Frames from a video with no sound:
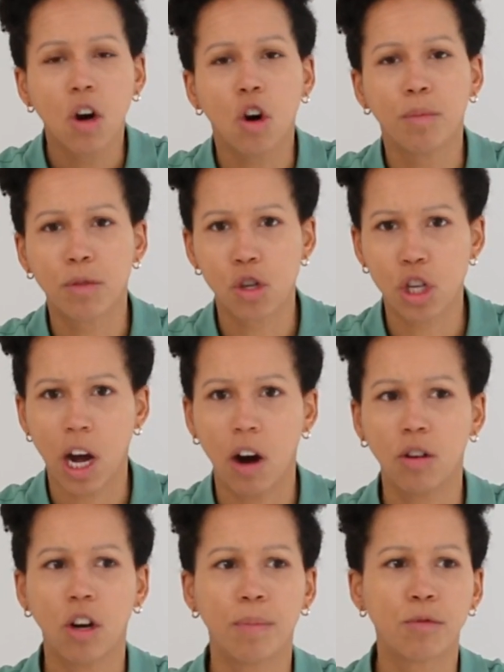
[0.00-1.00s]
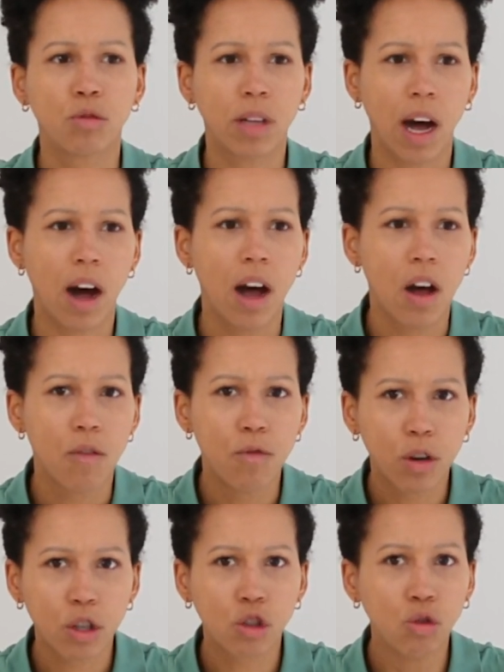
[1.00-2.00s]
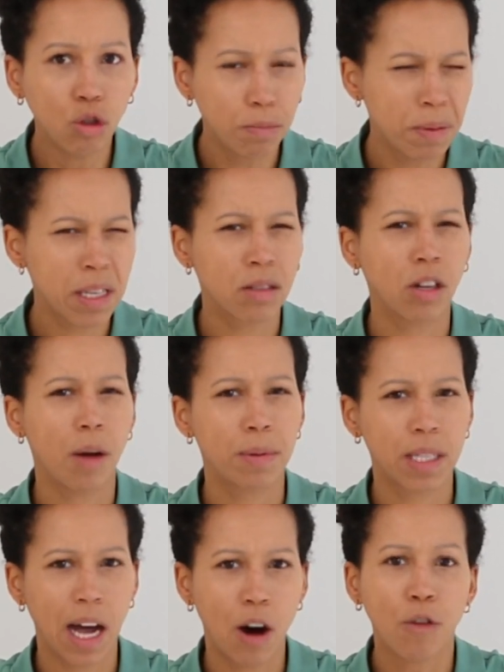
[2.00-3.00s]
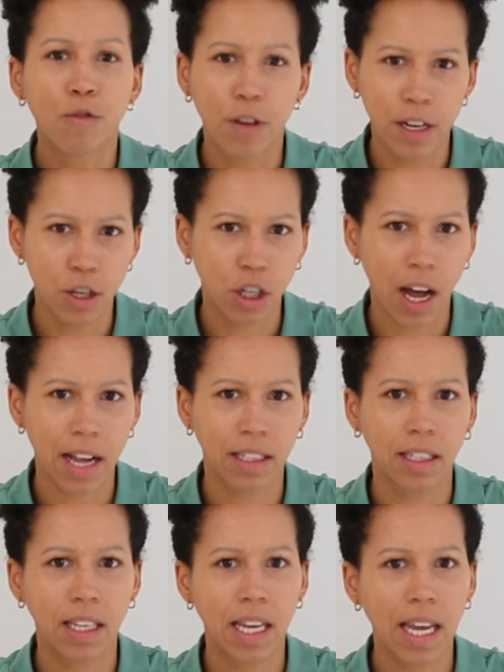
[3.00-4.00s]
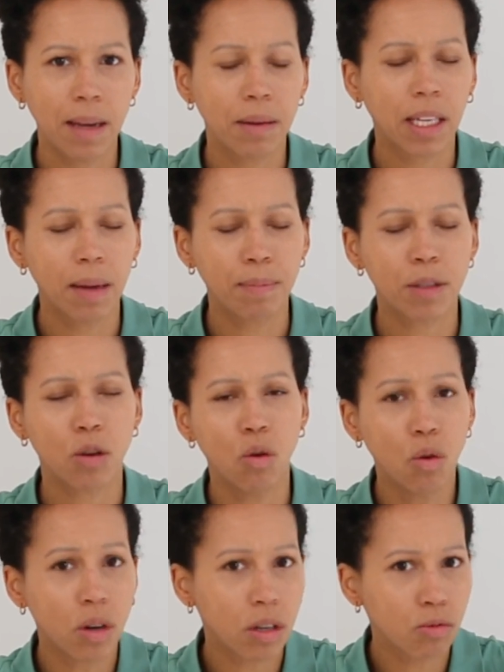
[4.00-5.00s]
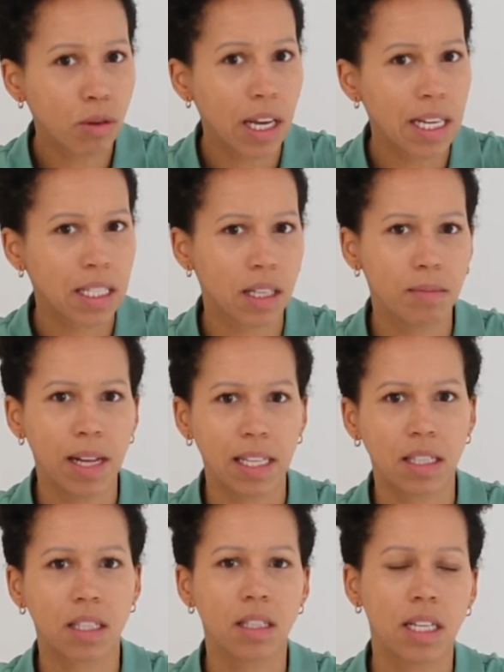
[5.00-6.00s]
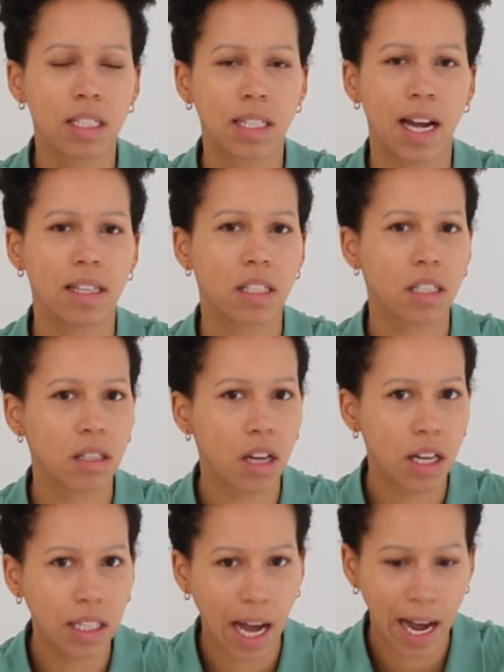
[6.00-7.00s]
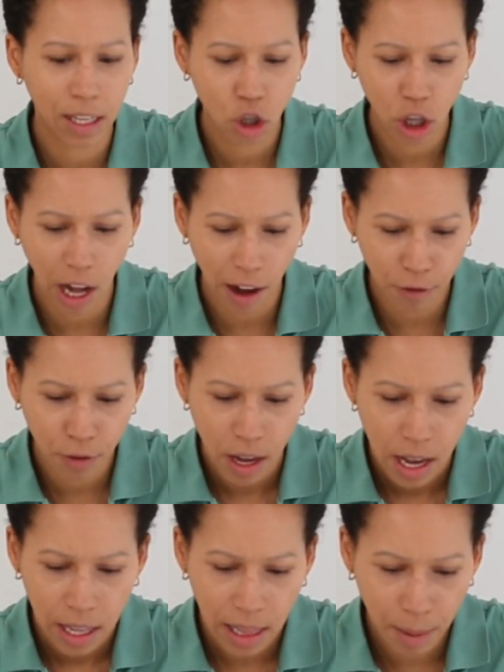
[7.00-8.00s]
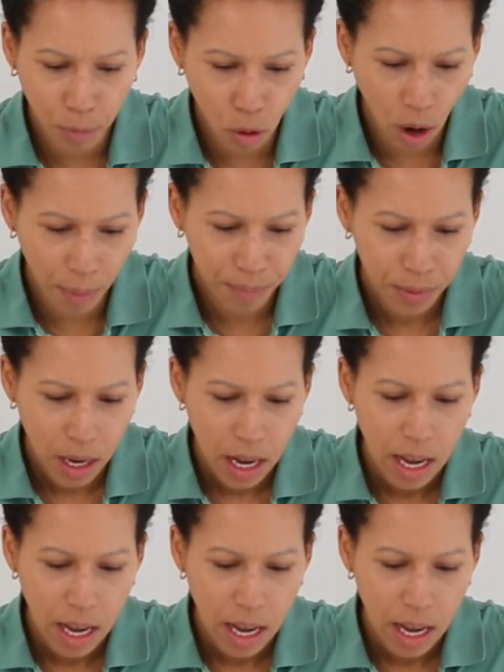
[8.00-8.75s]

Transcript: um zu schauen, ob du da wirklich gut bist oder ob es da Auffälligkeiten gibt oder du gehst im letzten Instanz in ein Schlaflabor.